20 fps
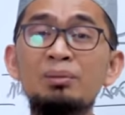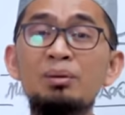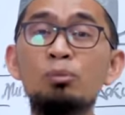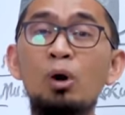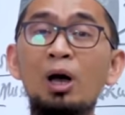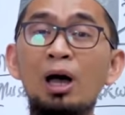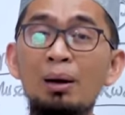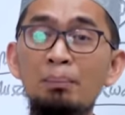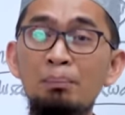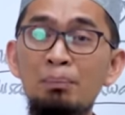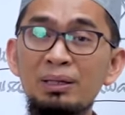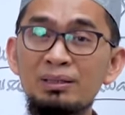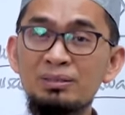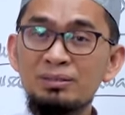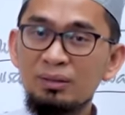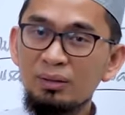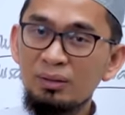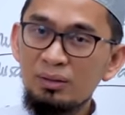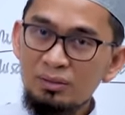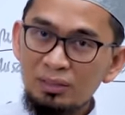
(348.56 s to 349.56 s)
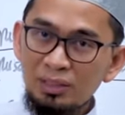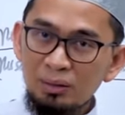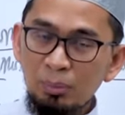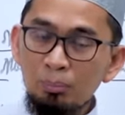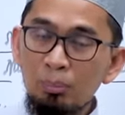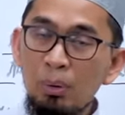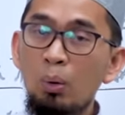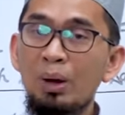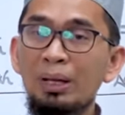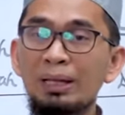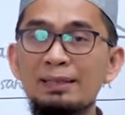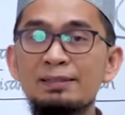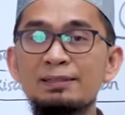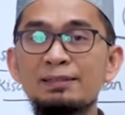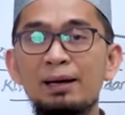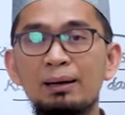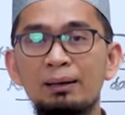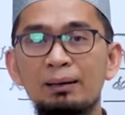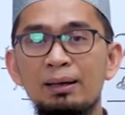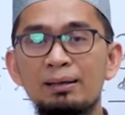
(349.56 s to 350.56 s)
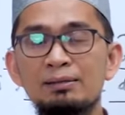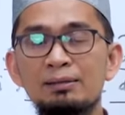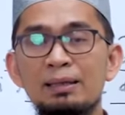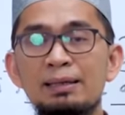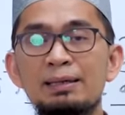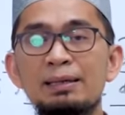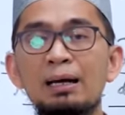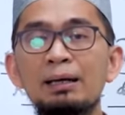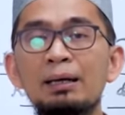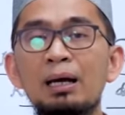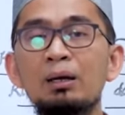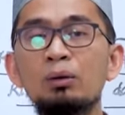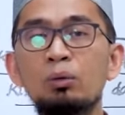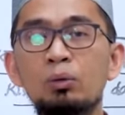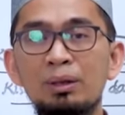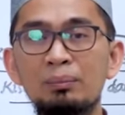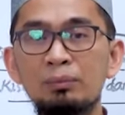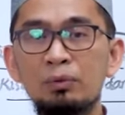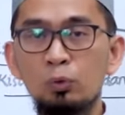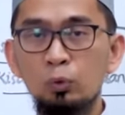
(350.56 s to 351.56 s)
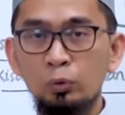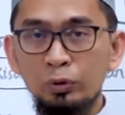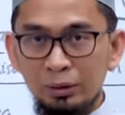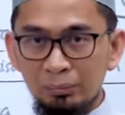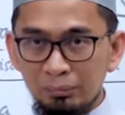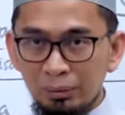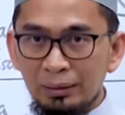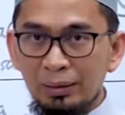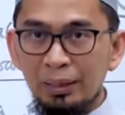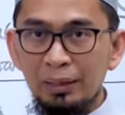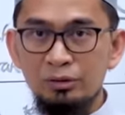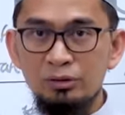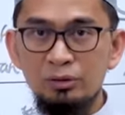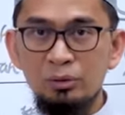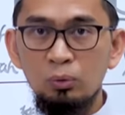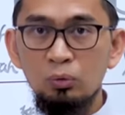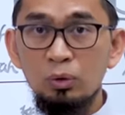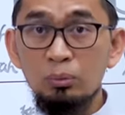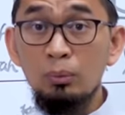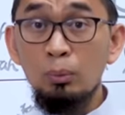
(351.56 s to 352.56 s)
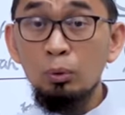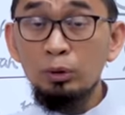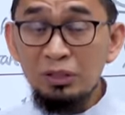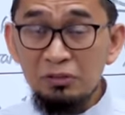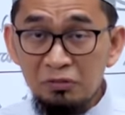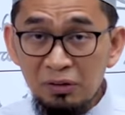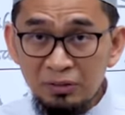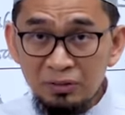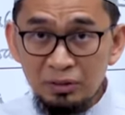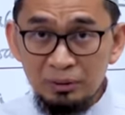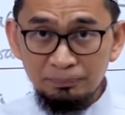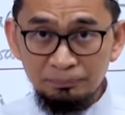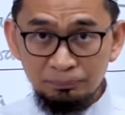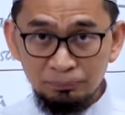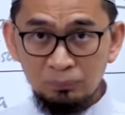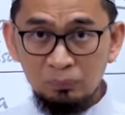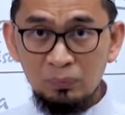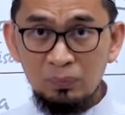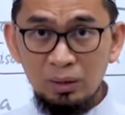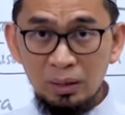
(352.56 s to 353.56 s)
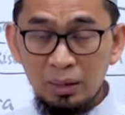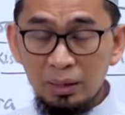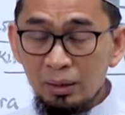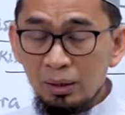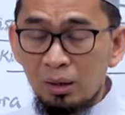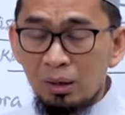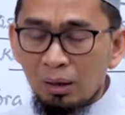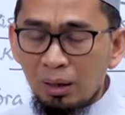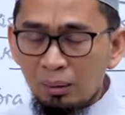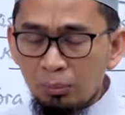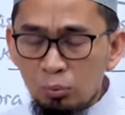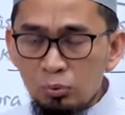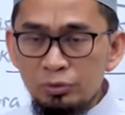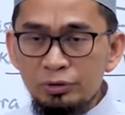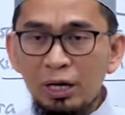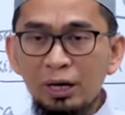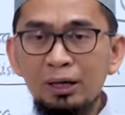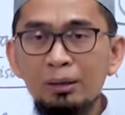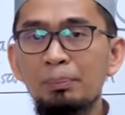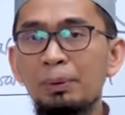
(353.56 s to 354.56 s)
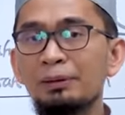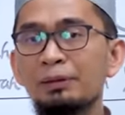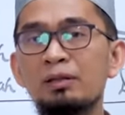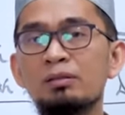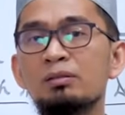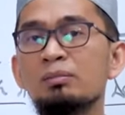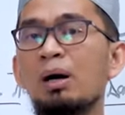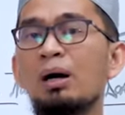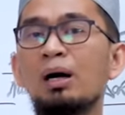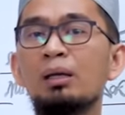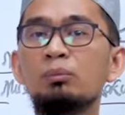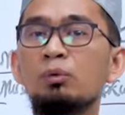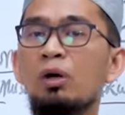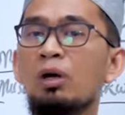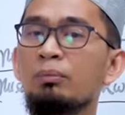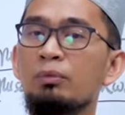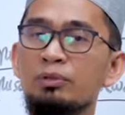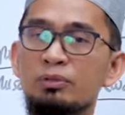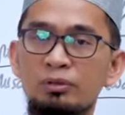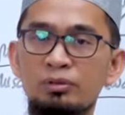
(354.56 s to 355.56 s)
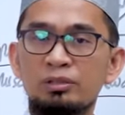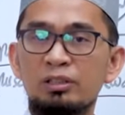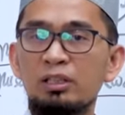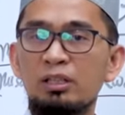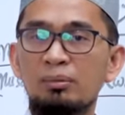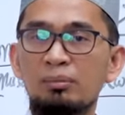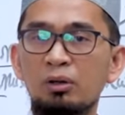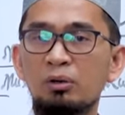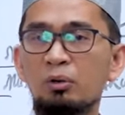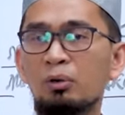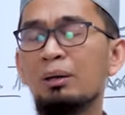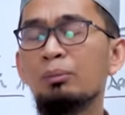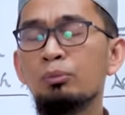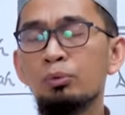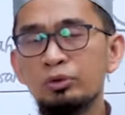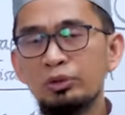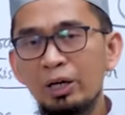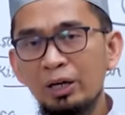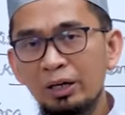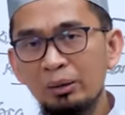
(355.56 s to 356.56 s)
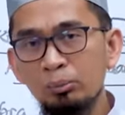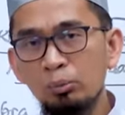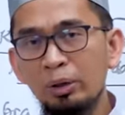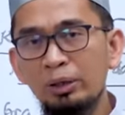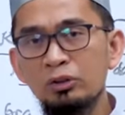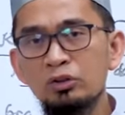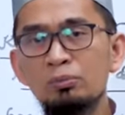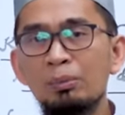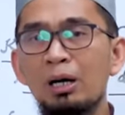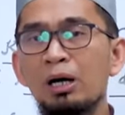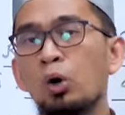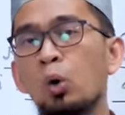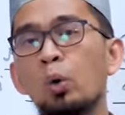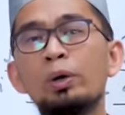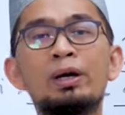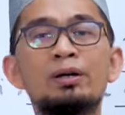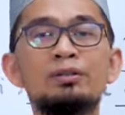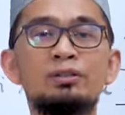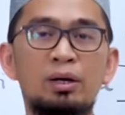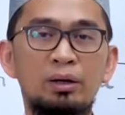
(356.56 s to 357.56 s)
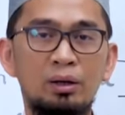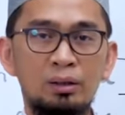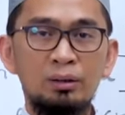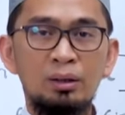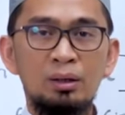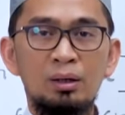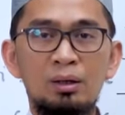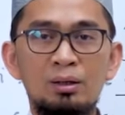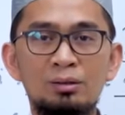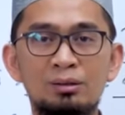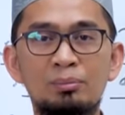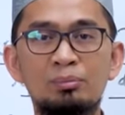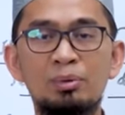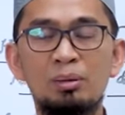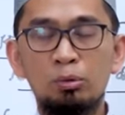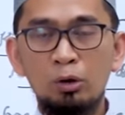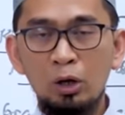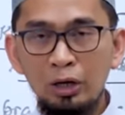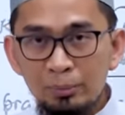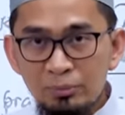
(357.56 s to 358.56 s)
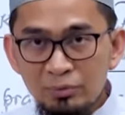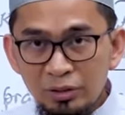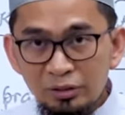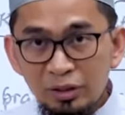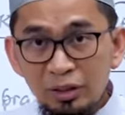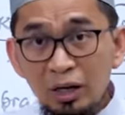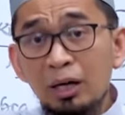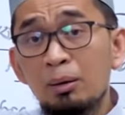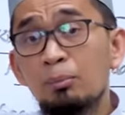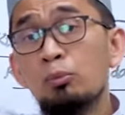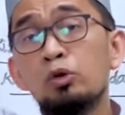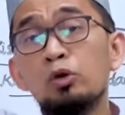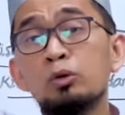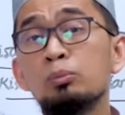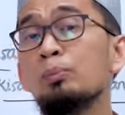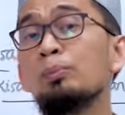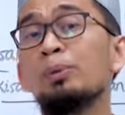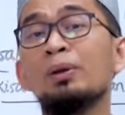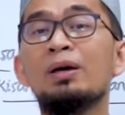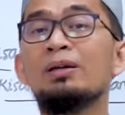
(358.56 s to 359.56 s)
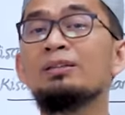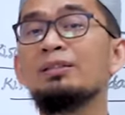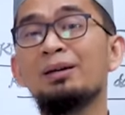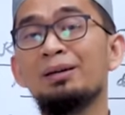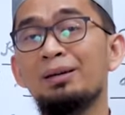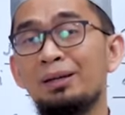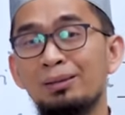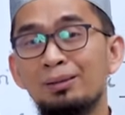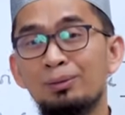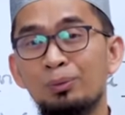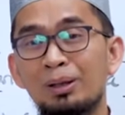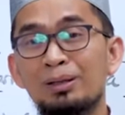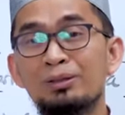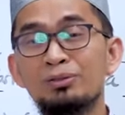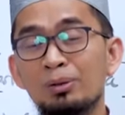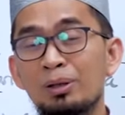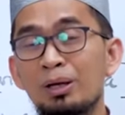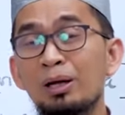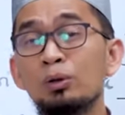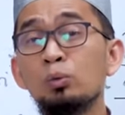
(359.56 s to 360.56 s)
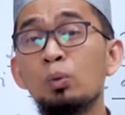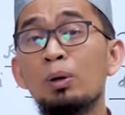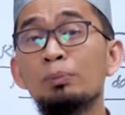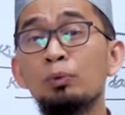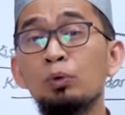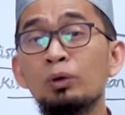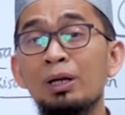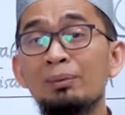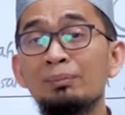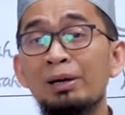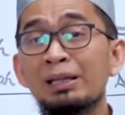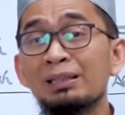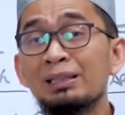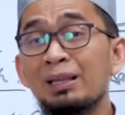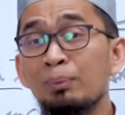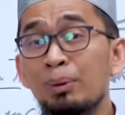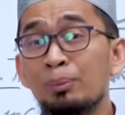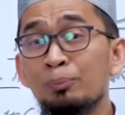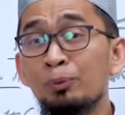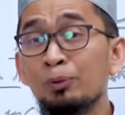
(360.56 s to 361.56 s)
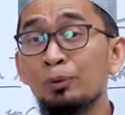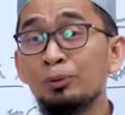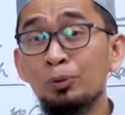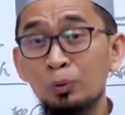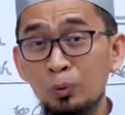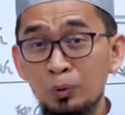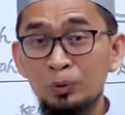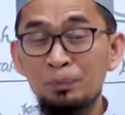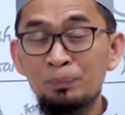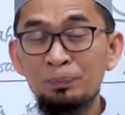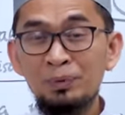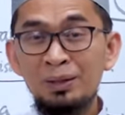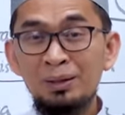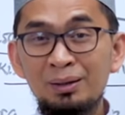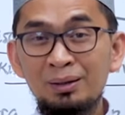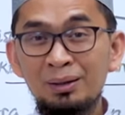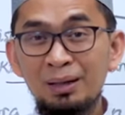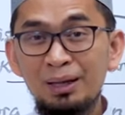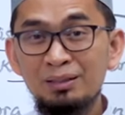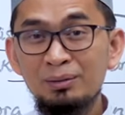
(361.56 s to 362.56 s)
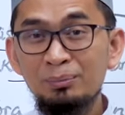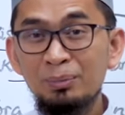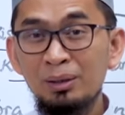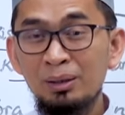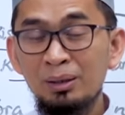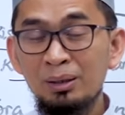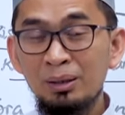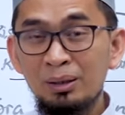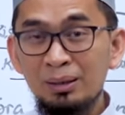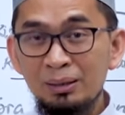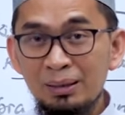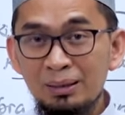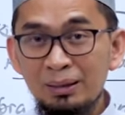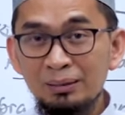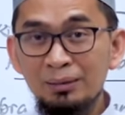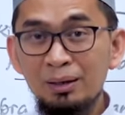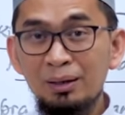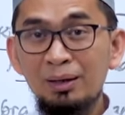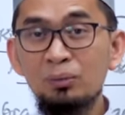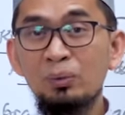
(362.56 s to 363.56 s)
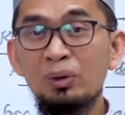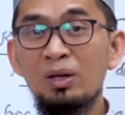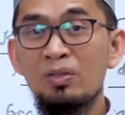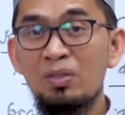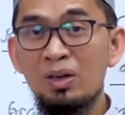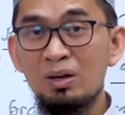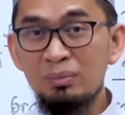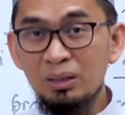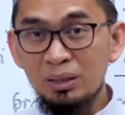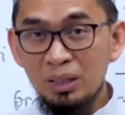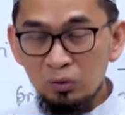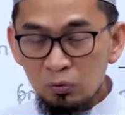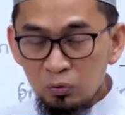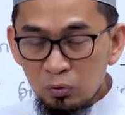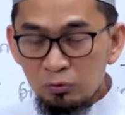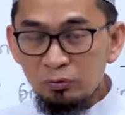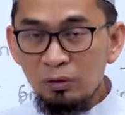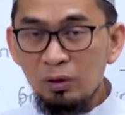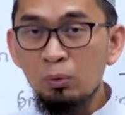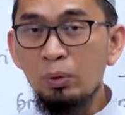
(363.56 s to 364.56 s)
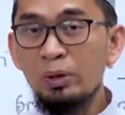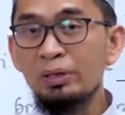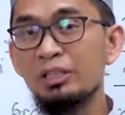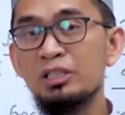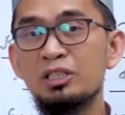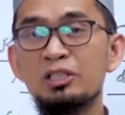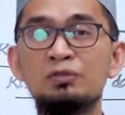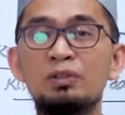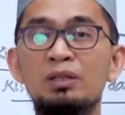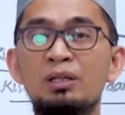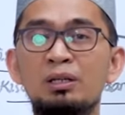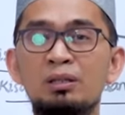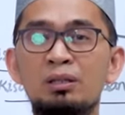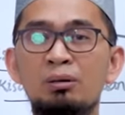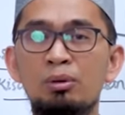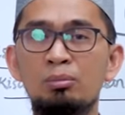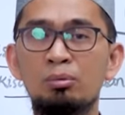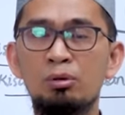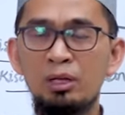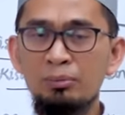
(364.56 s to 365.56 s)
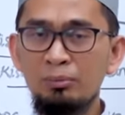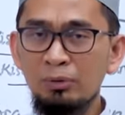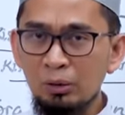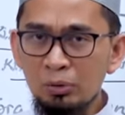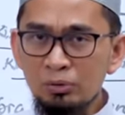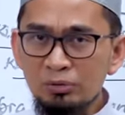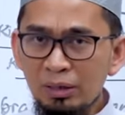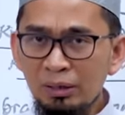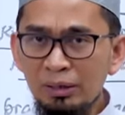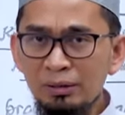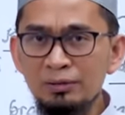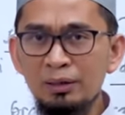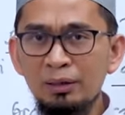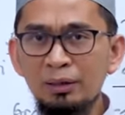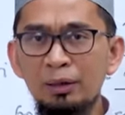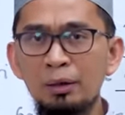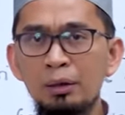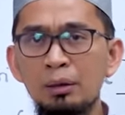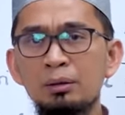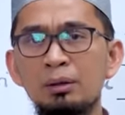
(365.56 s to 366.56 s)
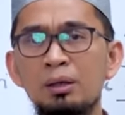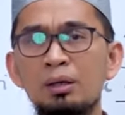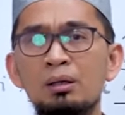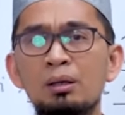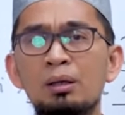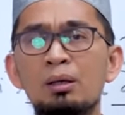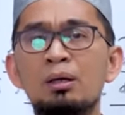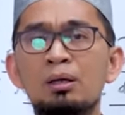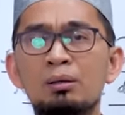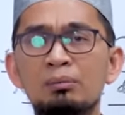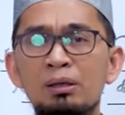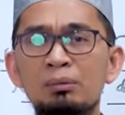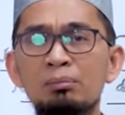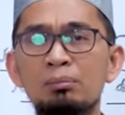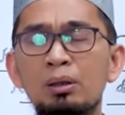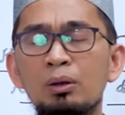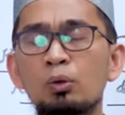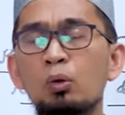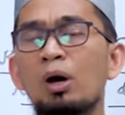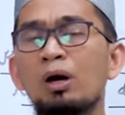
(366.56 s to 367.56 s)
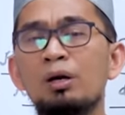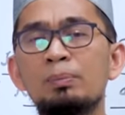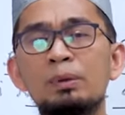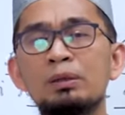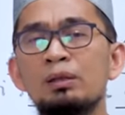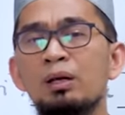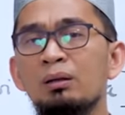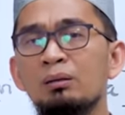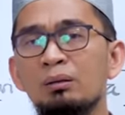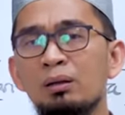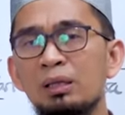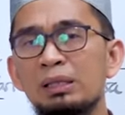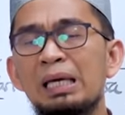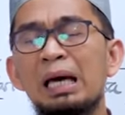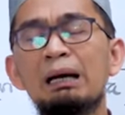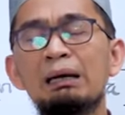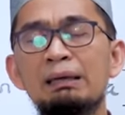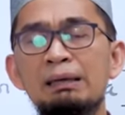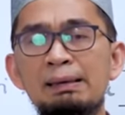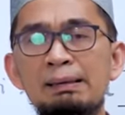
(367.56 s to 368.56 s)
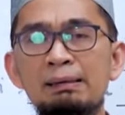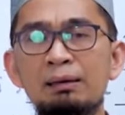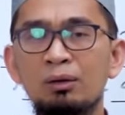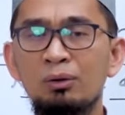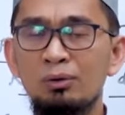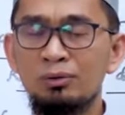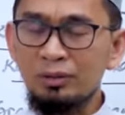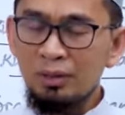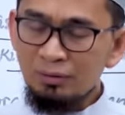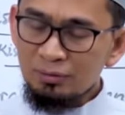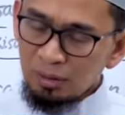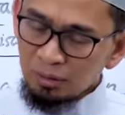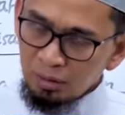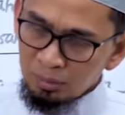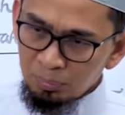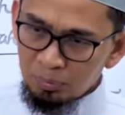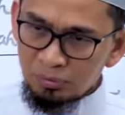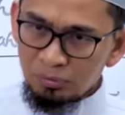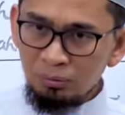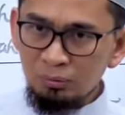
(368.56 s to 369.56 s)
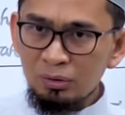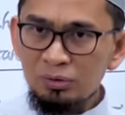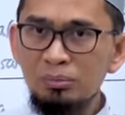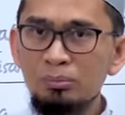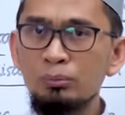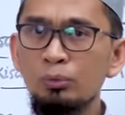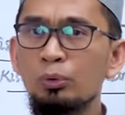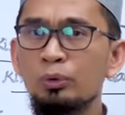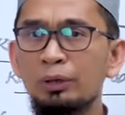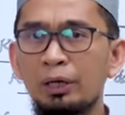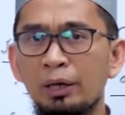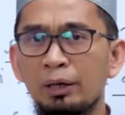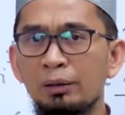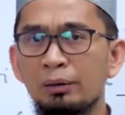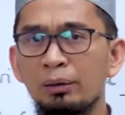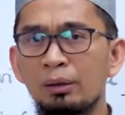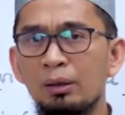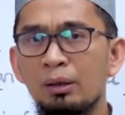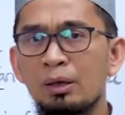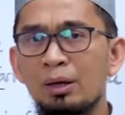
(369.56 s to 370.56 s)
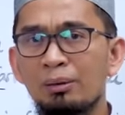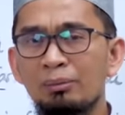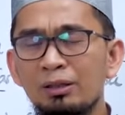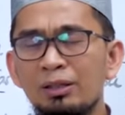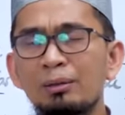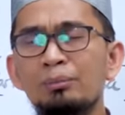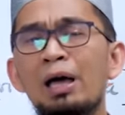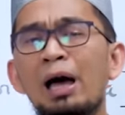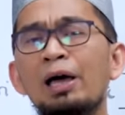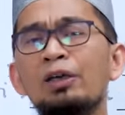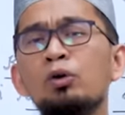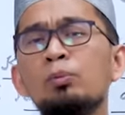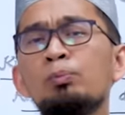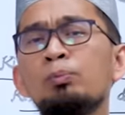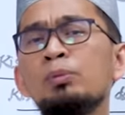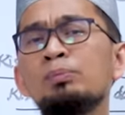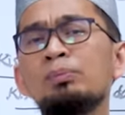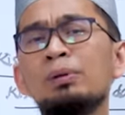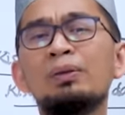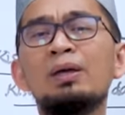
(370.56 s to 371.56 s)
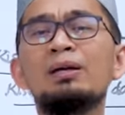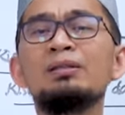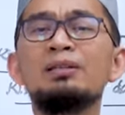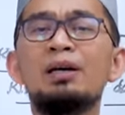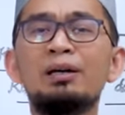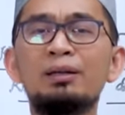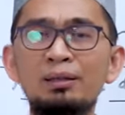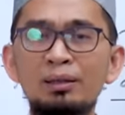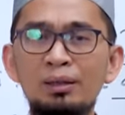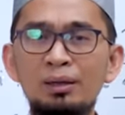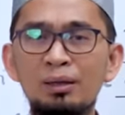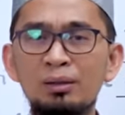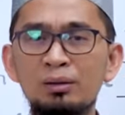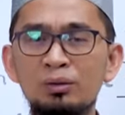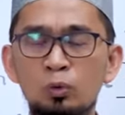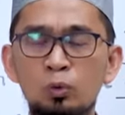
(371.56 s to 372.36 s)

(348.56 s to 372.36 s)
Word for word: Nabi Muhammad SAW membawa risalah, seringkali Al-Quran menurunkan manhaj untuk memotivasi Yai, kamu jangan patah semangat Muhammad SAW. Kalau kamu sakit bukan cuma engkau yang sakit. Nabi Ibrahim saja kakek buyutmu pernah sakit. Quran surah ke-26 ayat 80 turun. Ya, sampai dikatakan wa idza maridtu fahuwa yashfin. Nabi Ibrahim kalau sakit-sakit ya, kemudian berdoa kepada Allah yakin kalau saya sakit pasti Allah sembuhkan. Kemudian Nabi Ayub pun pernah sakit.